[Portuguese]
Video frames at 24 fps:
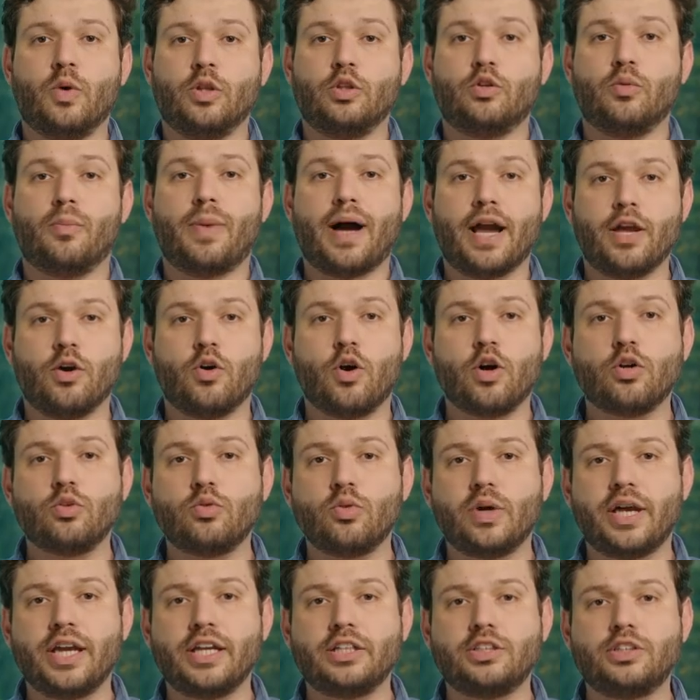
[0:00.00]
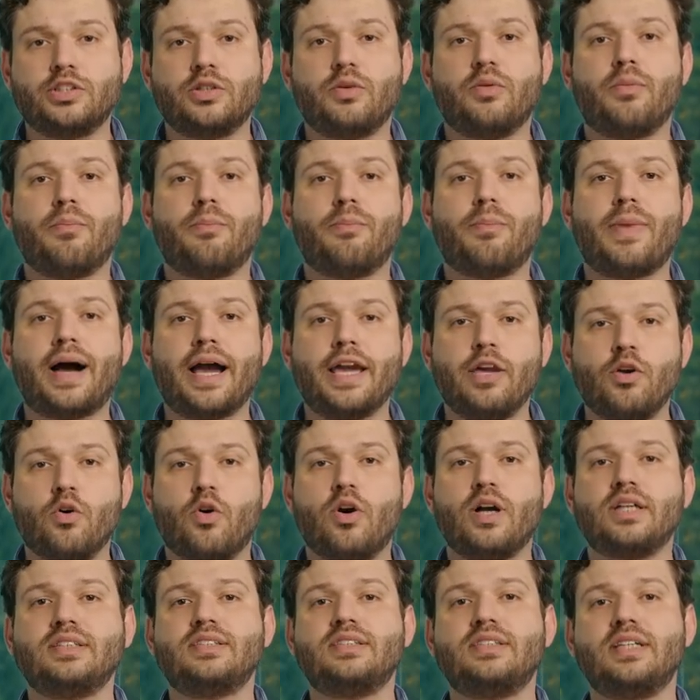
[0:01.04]
Quanto maior o duration,
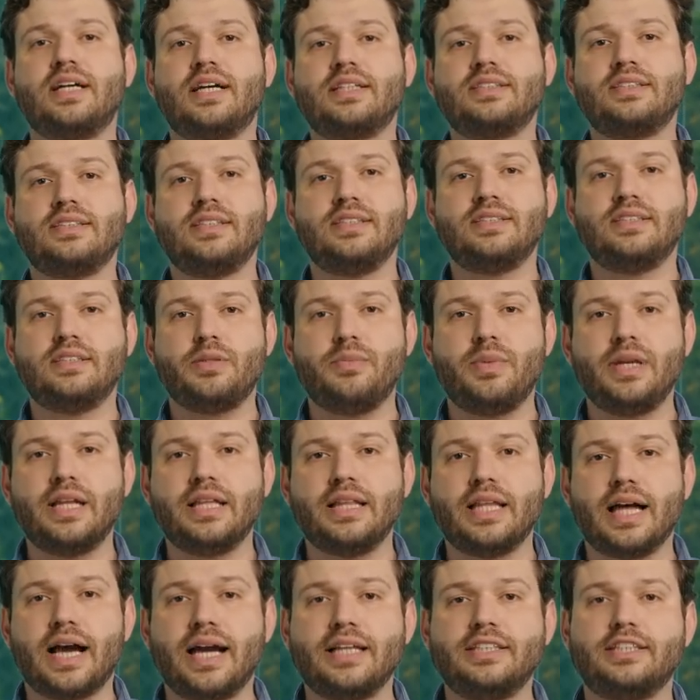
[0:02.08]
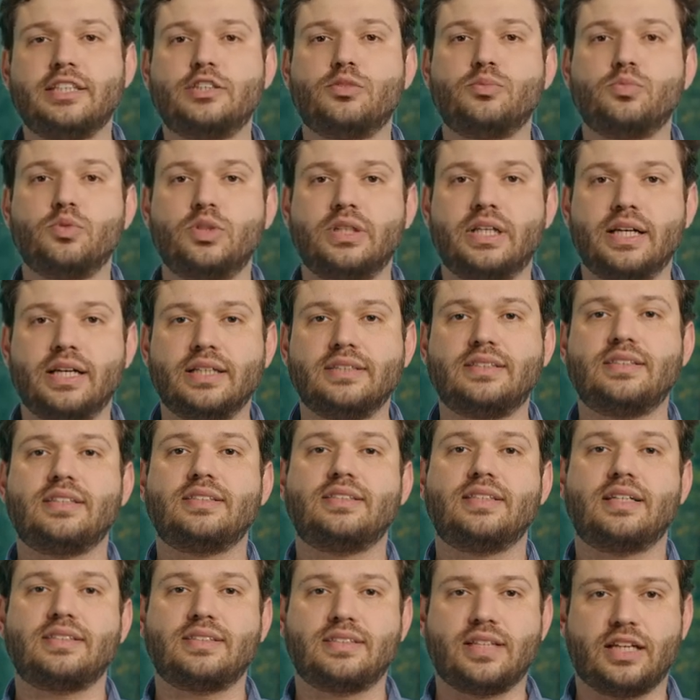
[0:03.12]
maior será a sensibilidade às
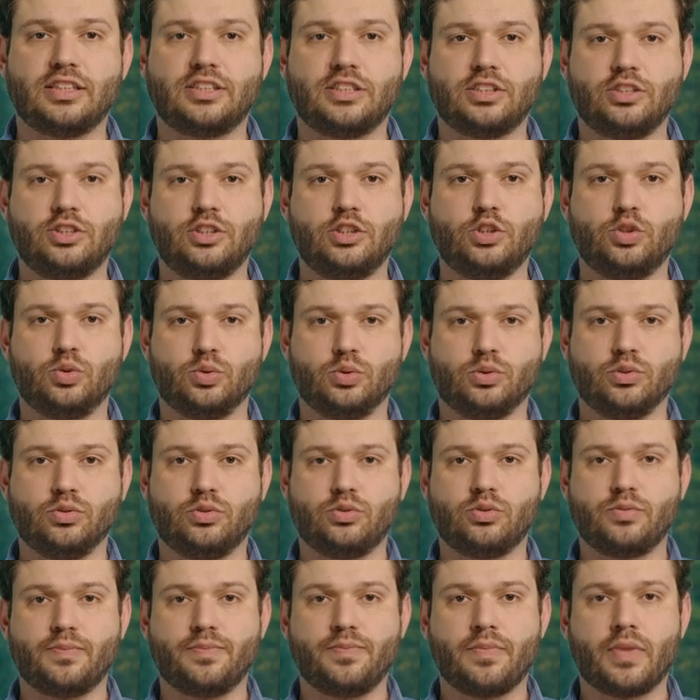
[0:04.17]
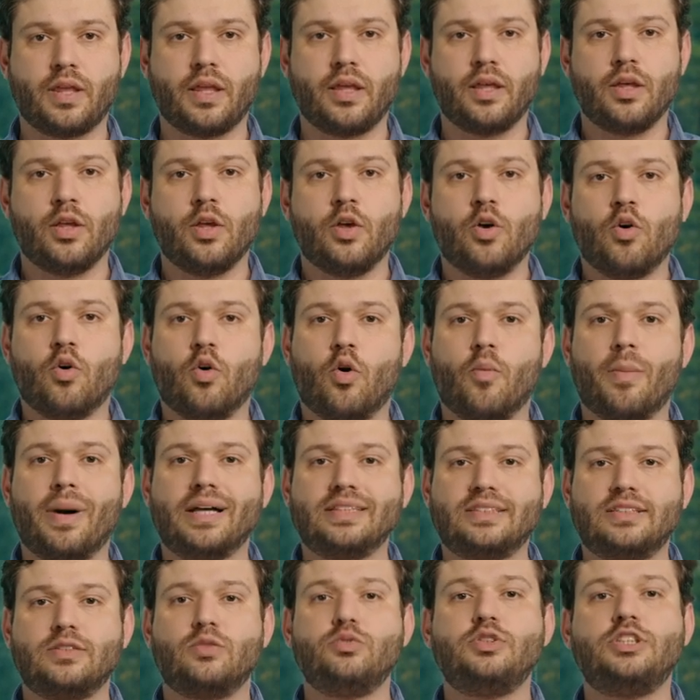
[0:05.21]
mudanças nas taxas de juros. Uma
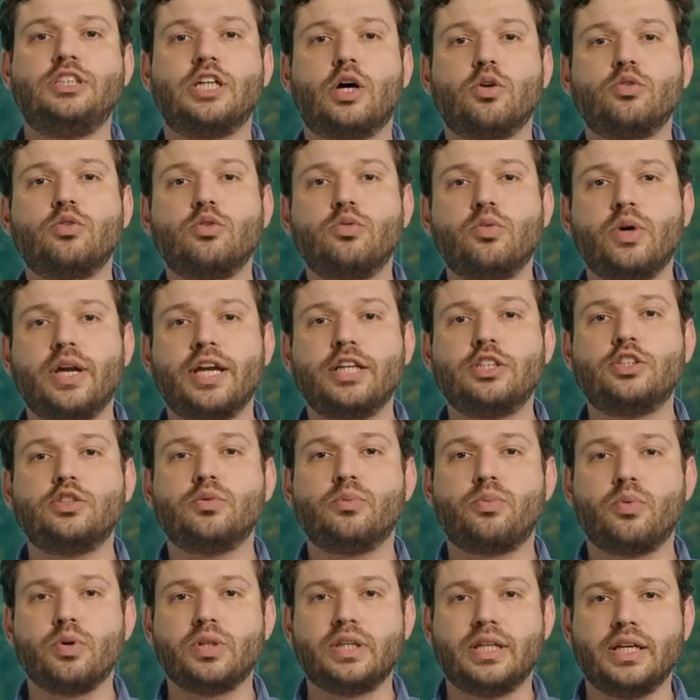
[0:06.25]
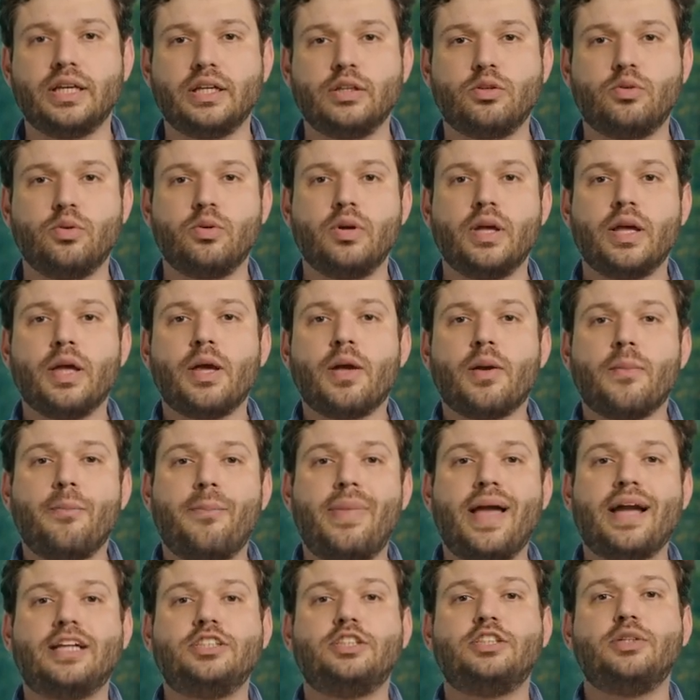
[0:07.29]
ação de alto duration, portanto,
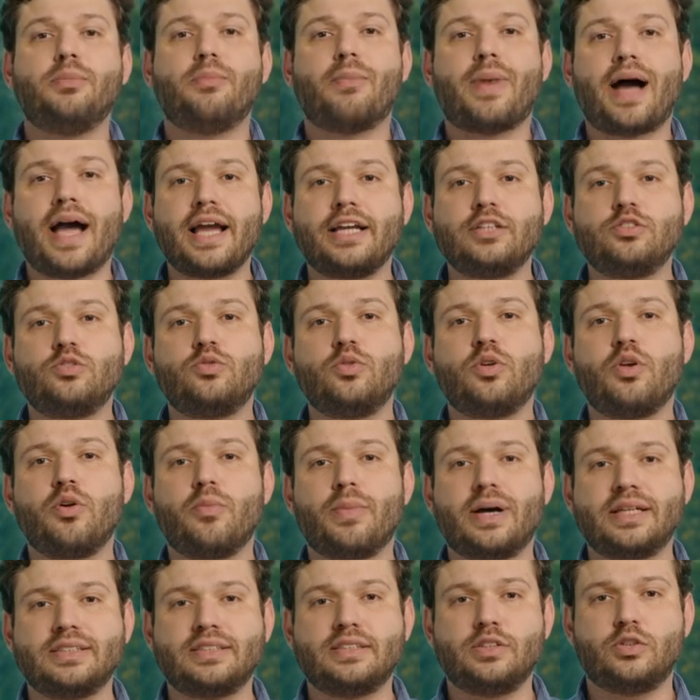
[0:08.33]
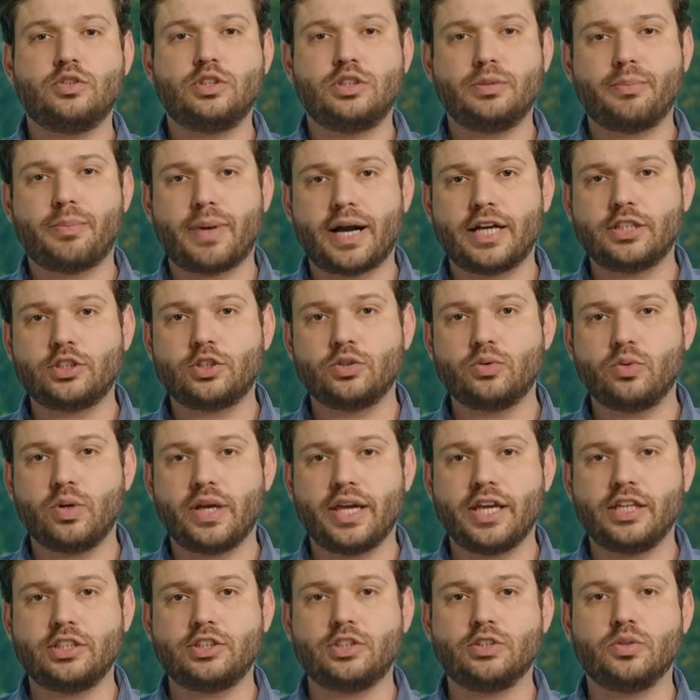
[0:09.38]
perde mais do que uma ação de baixo
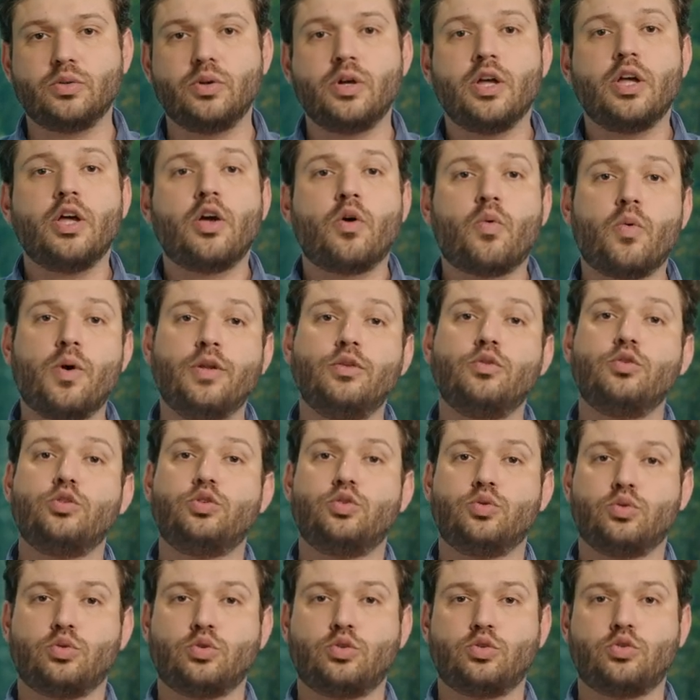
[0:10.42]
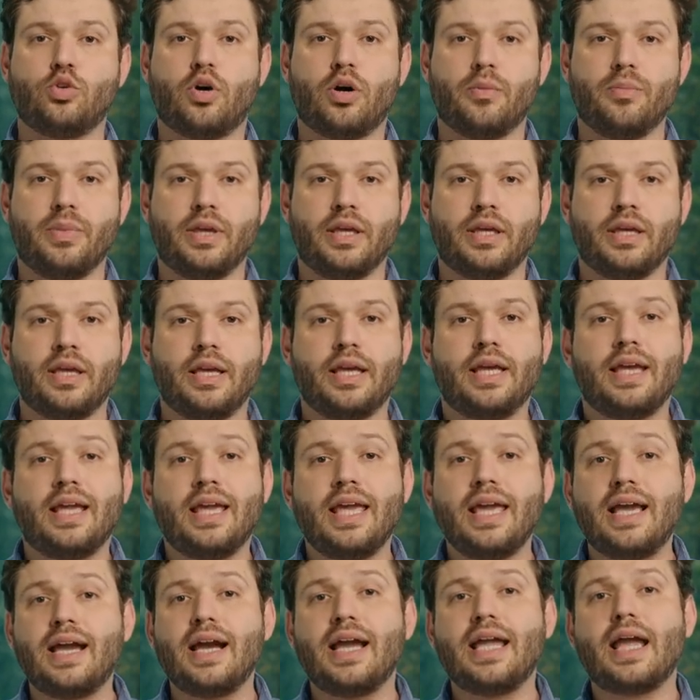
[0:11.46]
duration quando os juros sobem
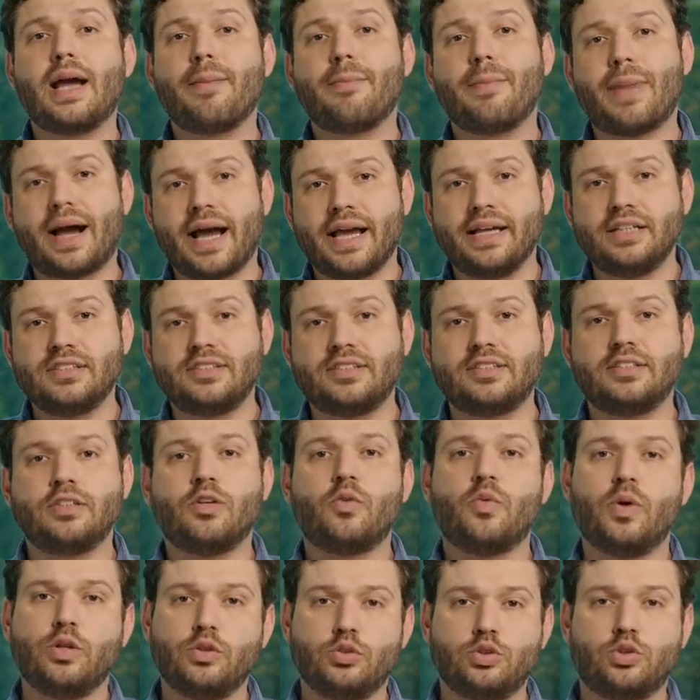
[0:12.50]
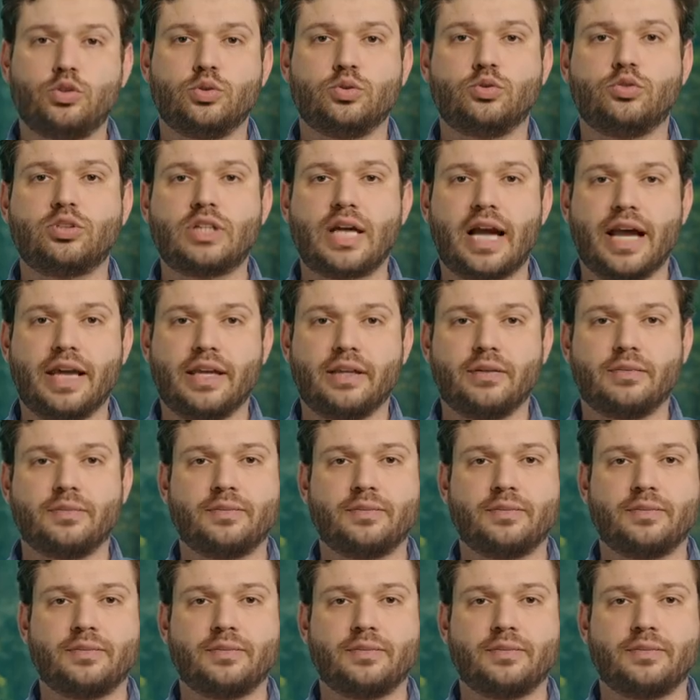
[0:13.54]
e ganha mais quando os juros caem.